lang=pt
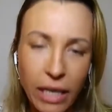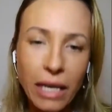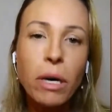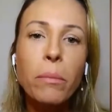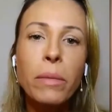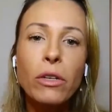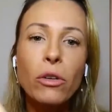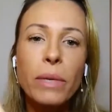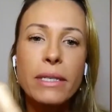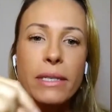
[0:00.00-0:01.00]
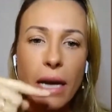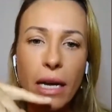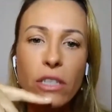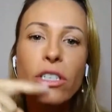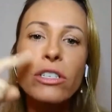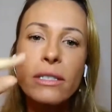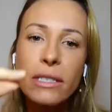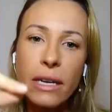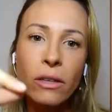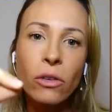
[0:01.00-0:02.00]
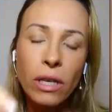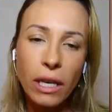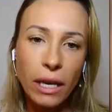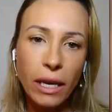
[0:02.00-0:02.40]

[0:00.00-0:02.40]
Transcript: Minha mãe me mandou mensagem dizendo que